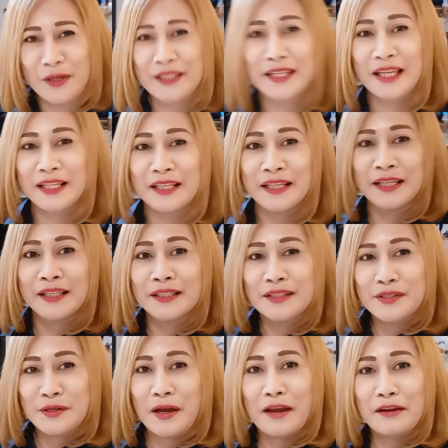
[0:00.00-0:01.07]
Ayan.
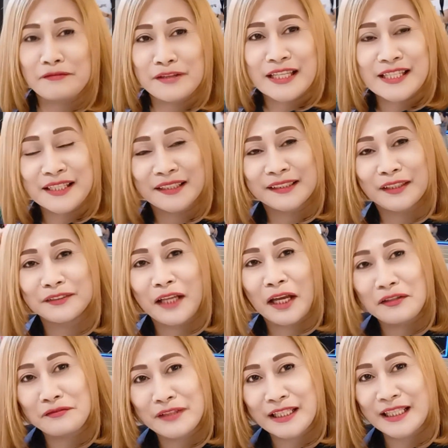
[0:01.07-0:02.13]
So, Ivy, shout out
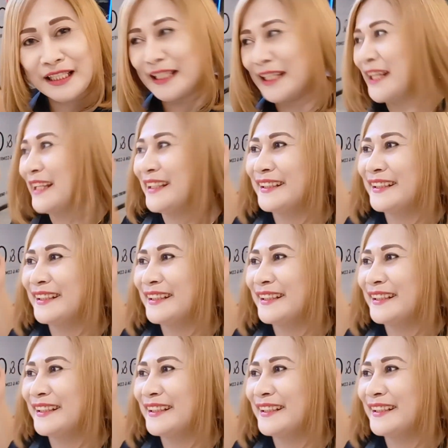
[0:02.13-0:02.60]
Ivy.